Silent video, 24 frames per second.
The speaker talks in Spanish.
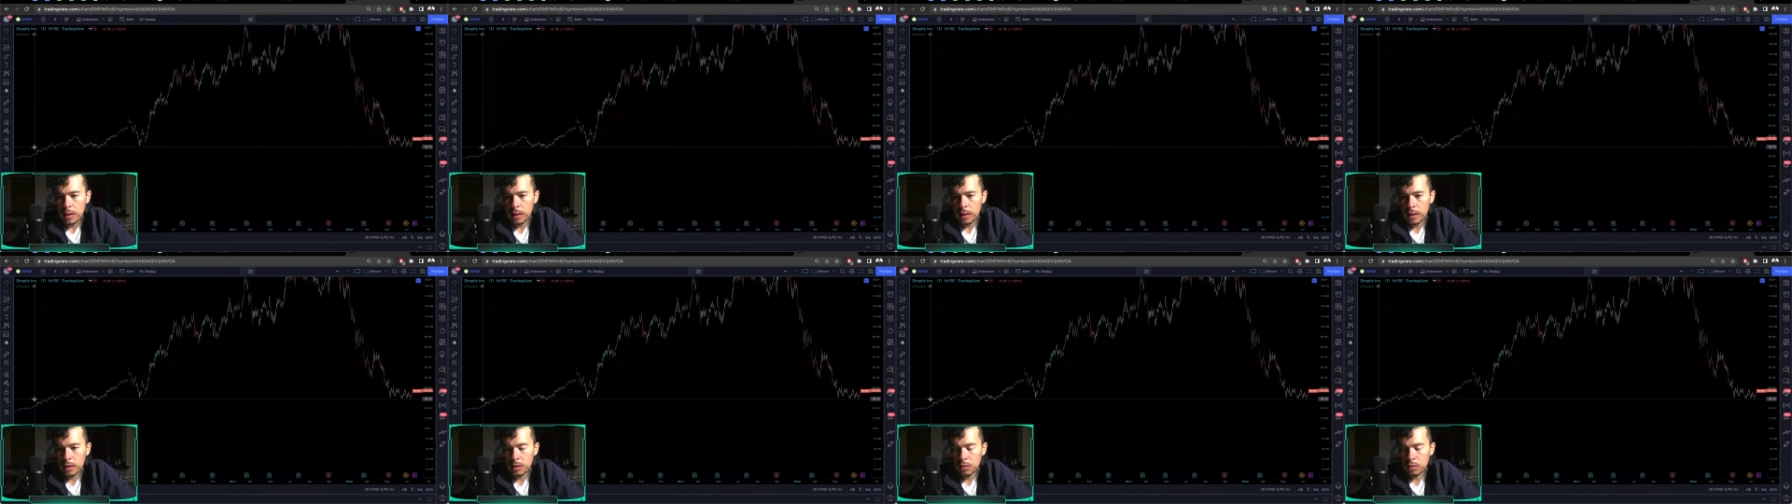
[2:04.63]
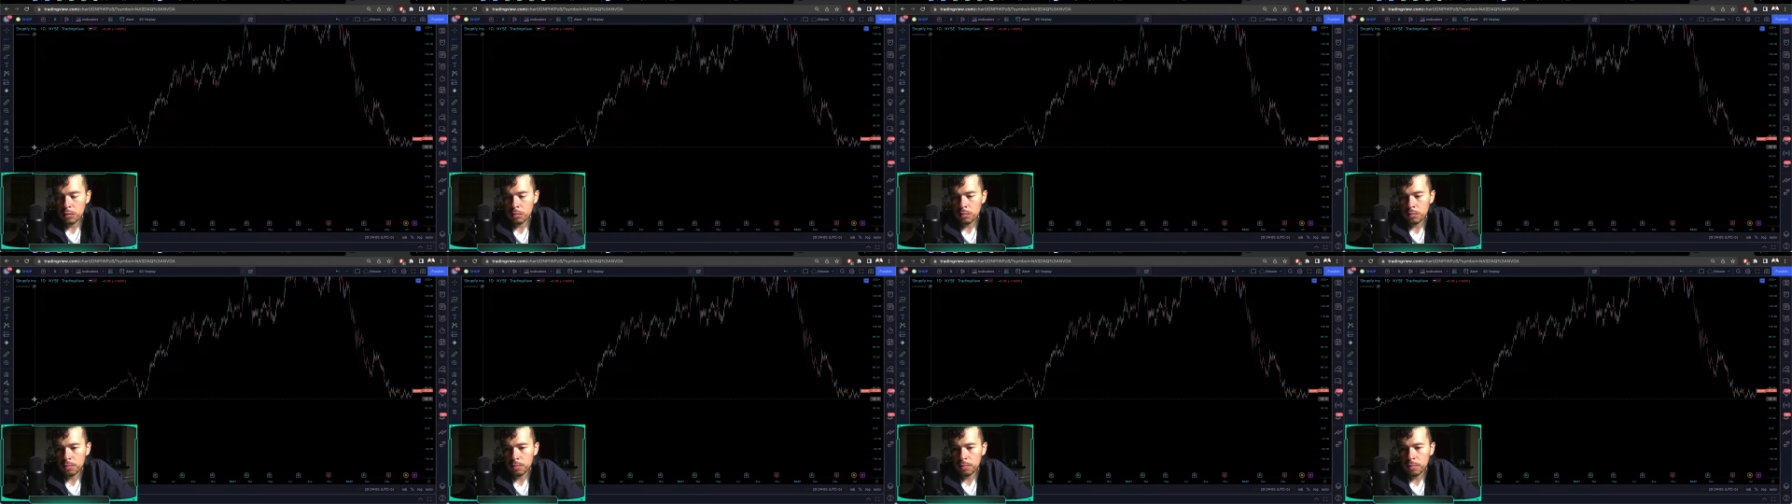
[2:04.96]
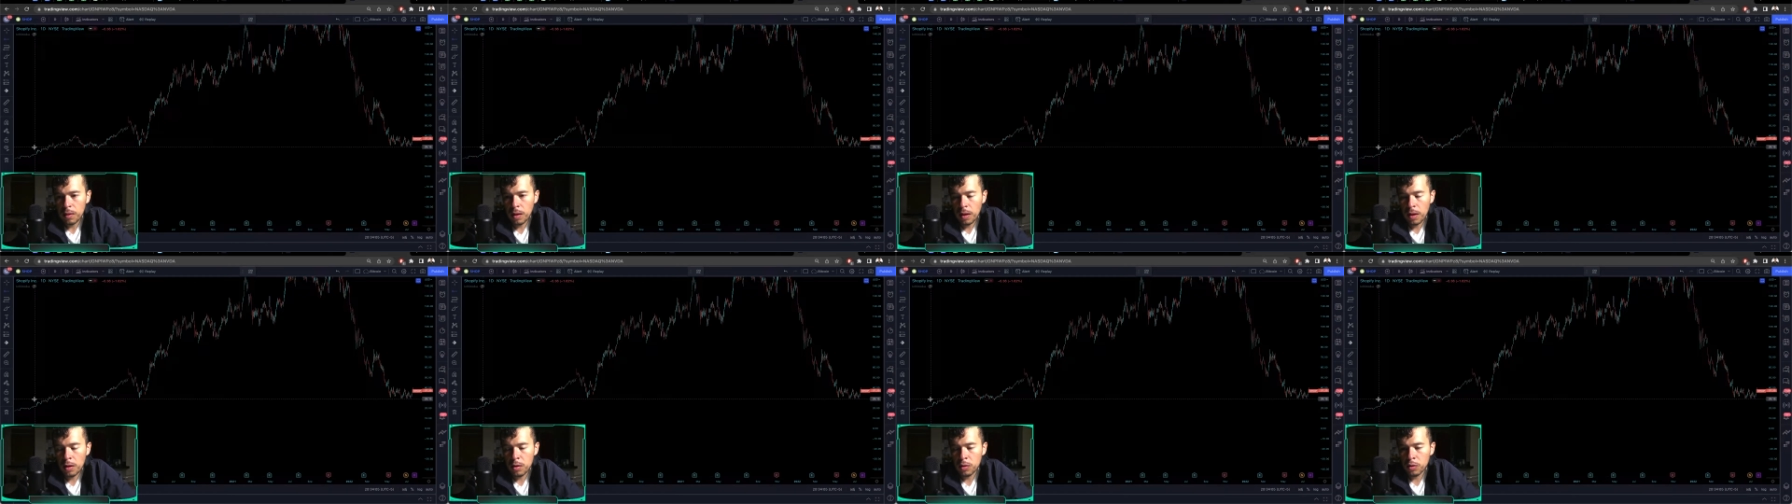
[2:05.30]
que son
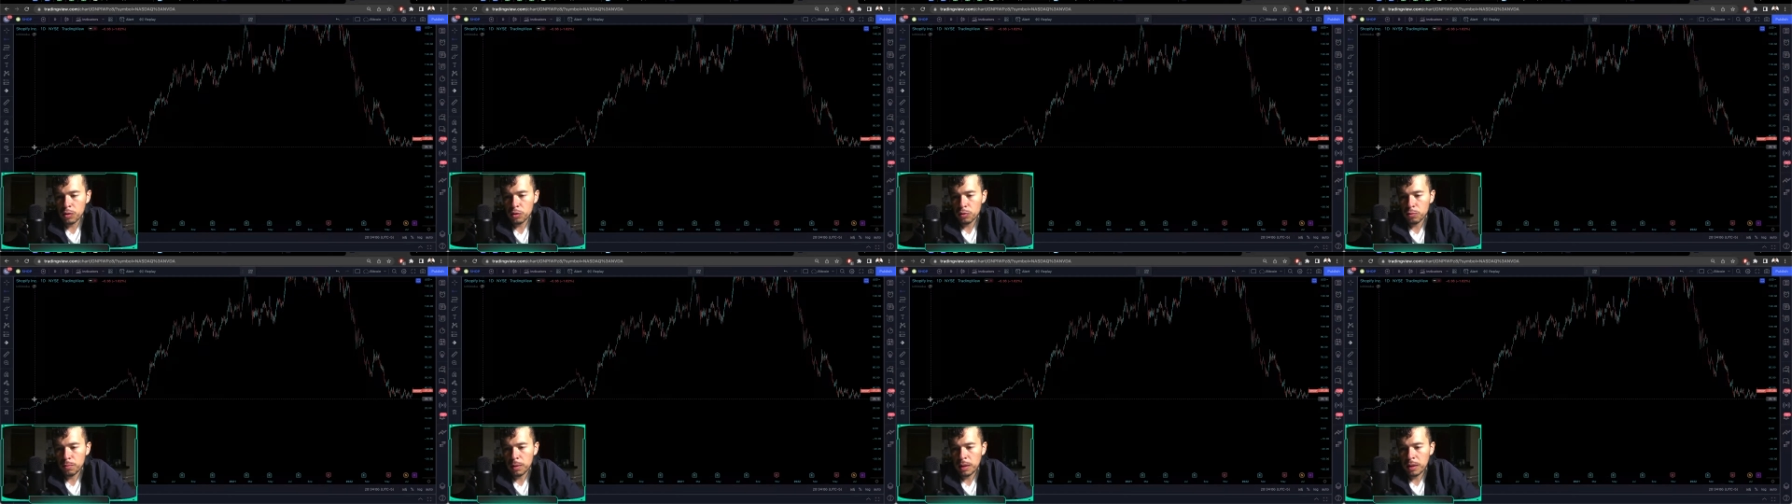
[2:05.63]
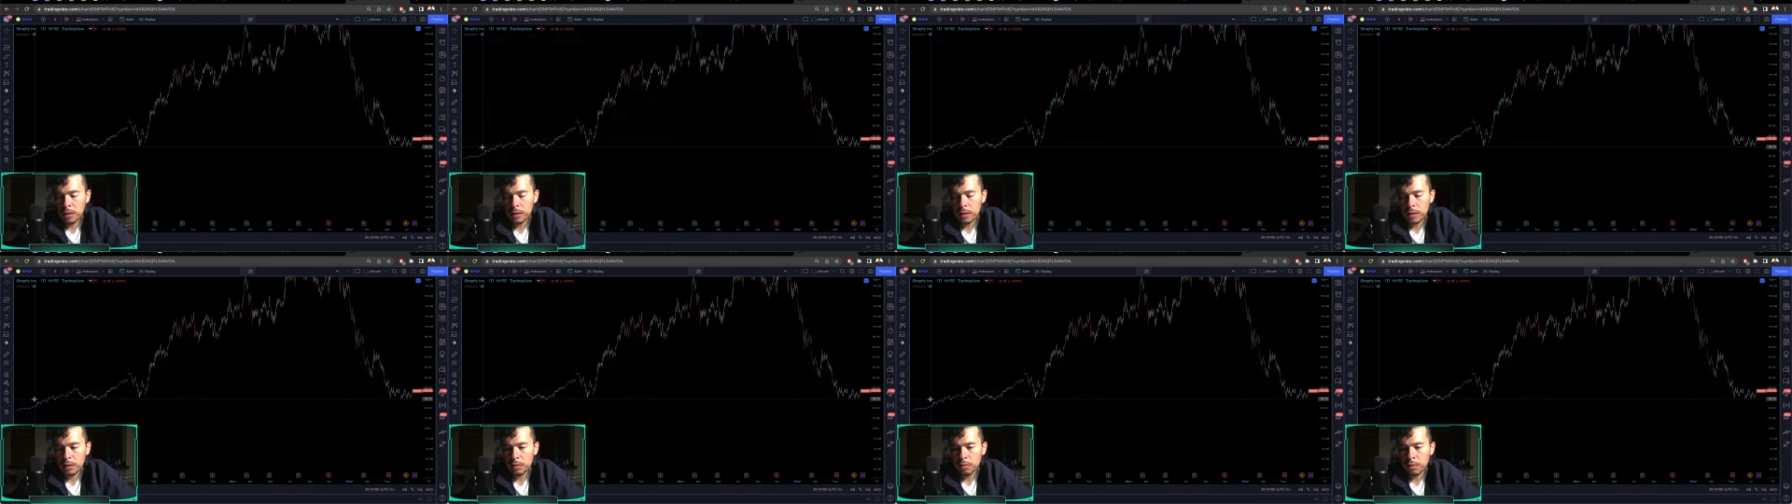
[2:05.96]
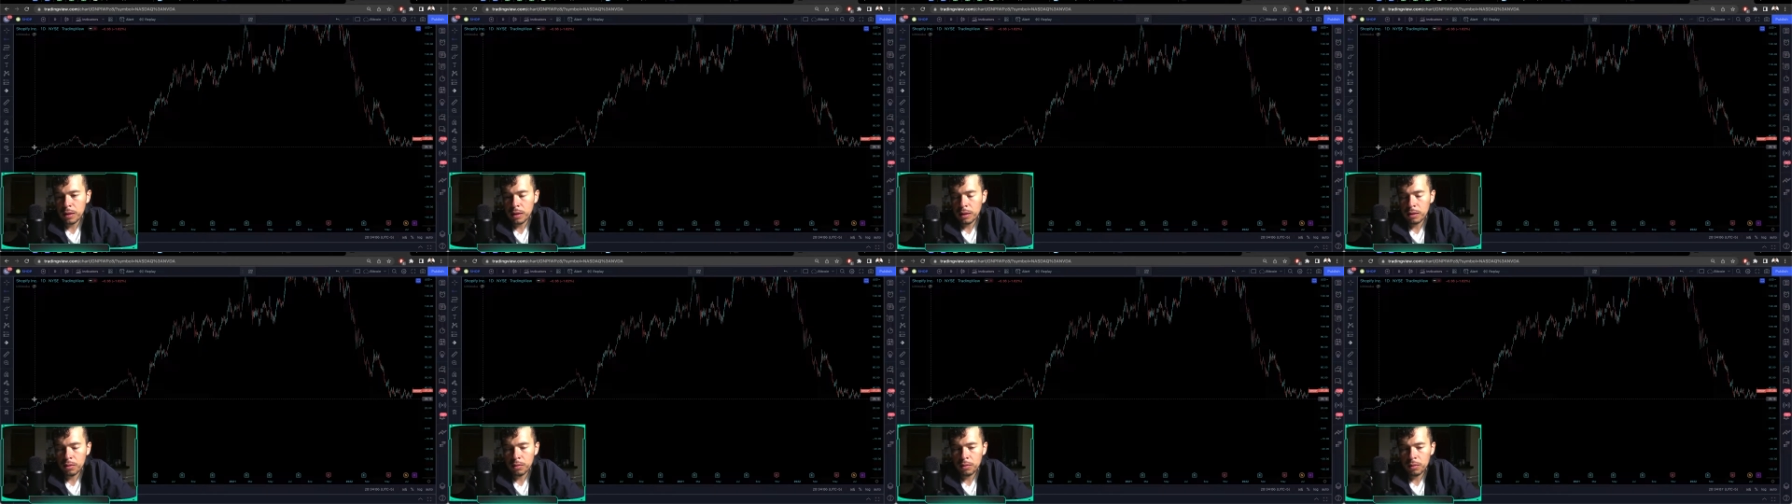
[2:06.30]
los
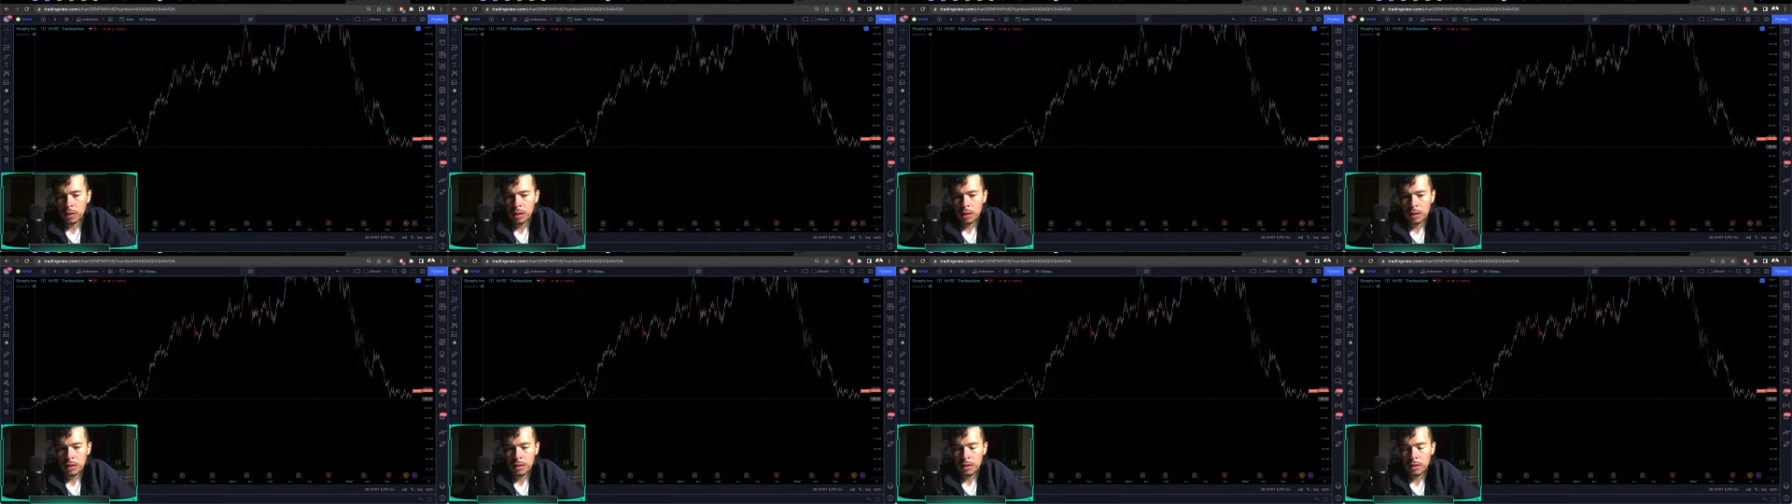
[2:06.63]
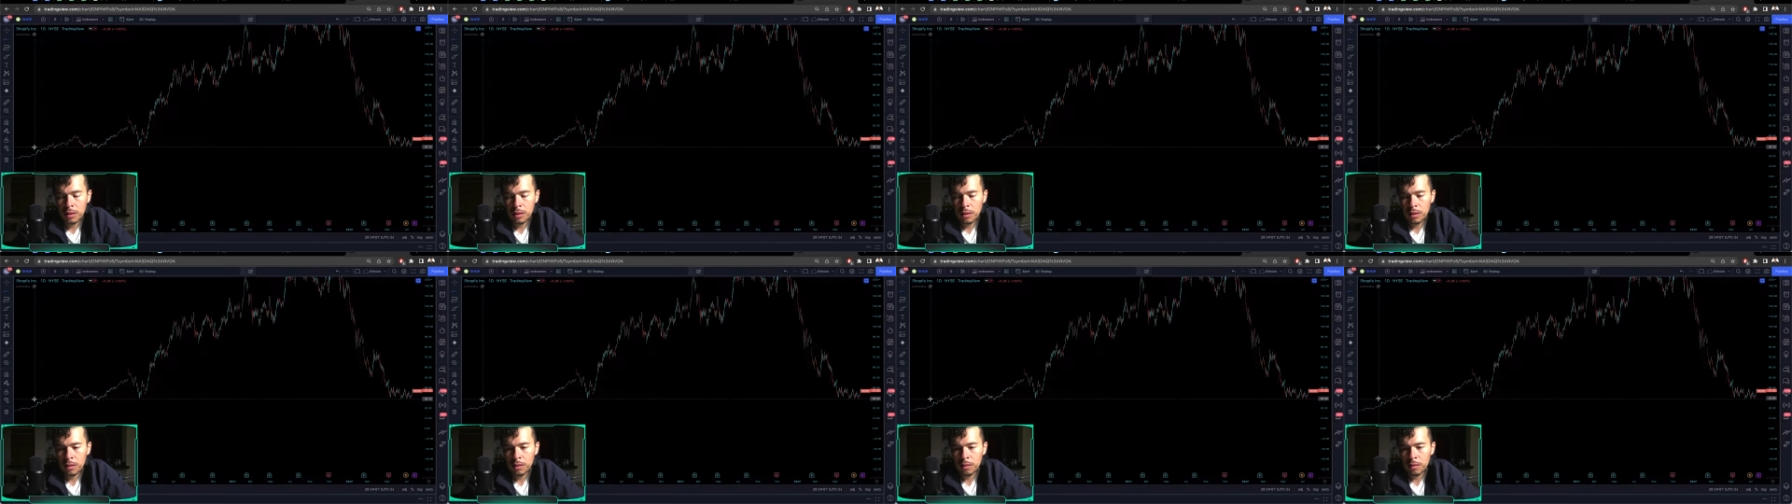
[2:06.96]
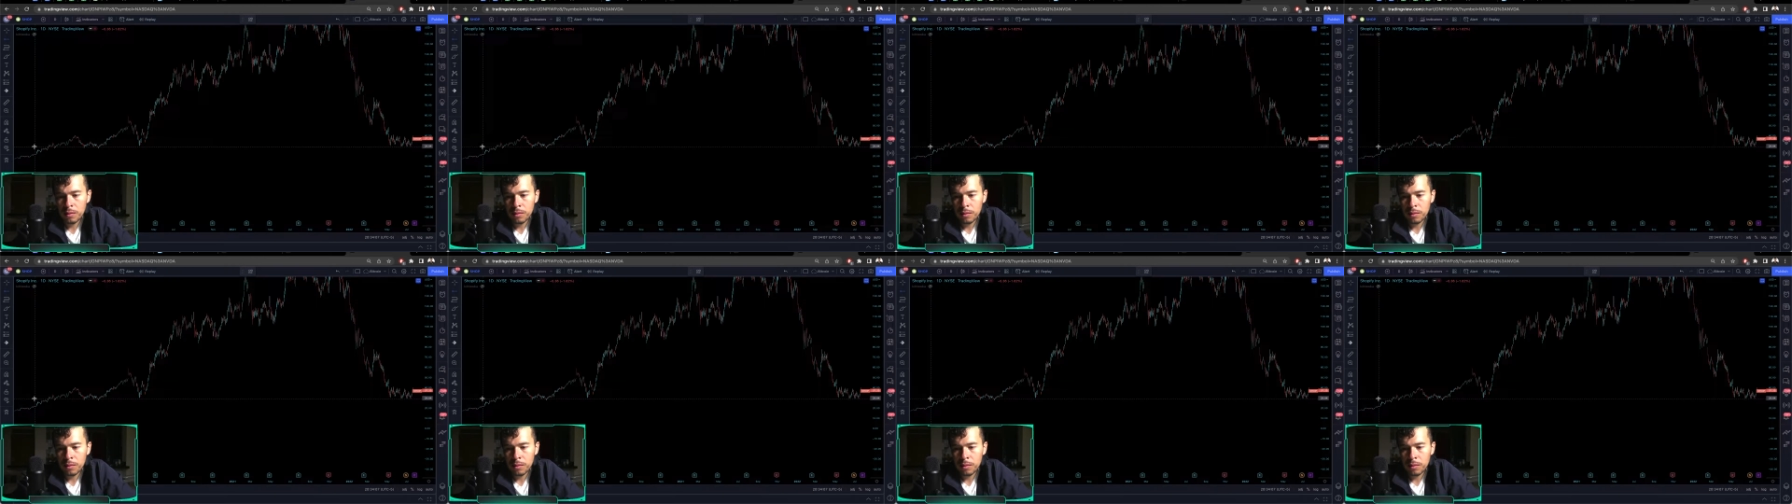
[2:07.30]
29 con 15,